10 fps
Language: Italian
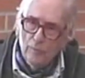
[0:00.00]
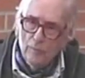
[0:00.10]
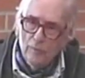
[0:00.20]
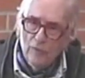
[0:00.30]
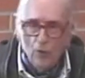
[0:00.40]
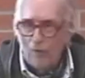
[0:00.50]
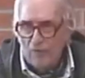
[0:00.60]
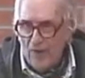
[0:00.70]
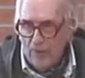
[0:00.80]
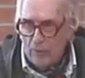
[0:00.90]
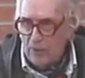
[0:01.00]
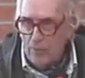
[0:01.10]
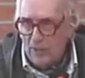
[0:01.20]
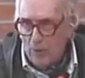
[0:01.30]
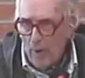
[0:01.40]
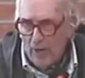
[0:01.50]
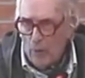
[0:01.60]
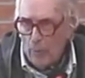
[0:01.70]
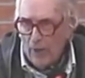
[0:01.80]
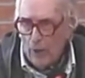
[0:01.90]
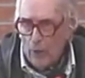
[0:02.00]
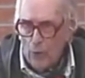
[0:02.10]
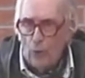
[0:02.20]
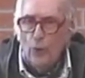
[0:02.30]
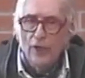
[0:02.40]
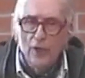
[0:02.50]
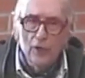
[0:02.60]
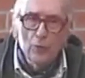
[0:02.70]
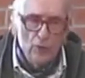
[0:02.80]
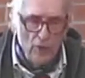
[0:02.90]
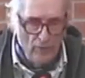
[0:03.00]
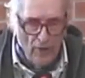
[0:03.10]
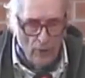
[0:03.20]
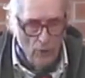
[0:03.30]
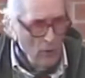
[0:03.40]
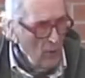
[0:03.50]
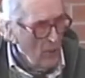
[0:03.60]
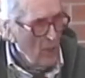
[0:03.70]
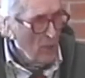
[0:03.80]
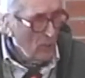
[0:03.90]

di dover fare questi battibecchi perché non gli riuscivano qui